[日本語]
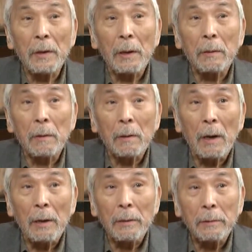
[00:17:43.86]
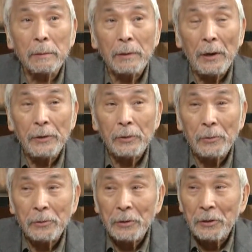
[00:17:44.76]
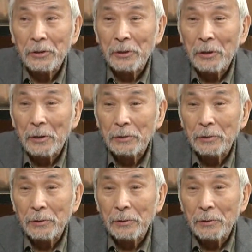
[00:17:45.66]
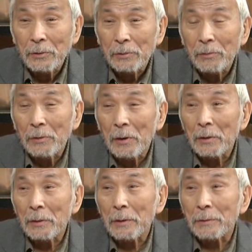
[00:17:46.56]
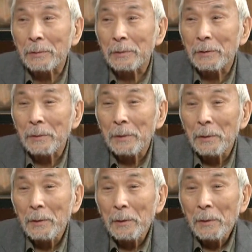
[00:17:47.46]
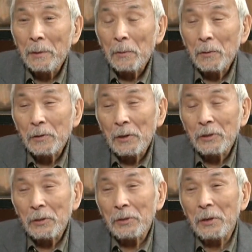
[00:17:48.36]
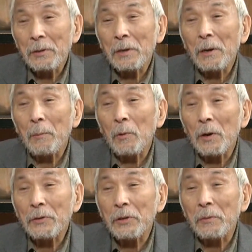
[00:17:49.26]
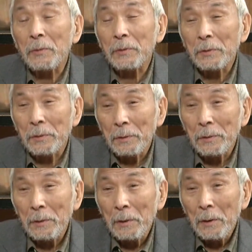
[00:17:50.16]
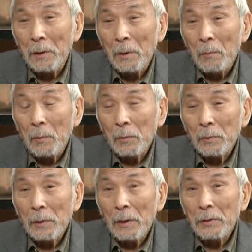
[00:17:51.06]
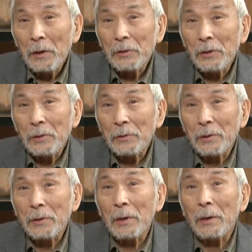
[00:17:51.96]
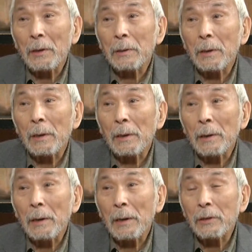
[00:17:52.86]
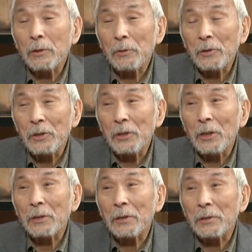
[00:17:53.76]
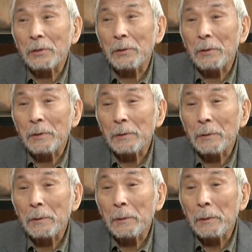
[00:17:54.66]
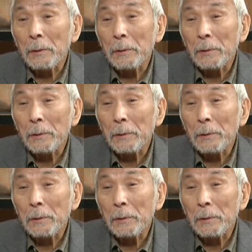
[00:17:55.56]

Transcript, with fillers: 代の海軍大将の写真がずっと並んでるんはい、これ差し去りあるからぼかしていますよ、うん、僕ね案内してくれたね館長に聞いたんですよ、はい、あの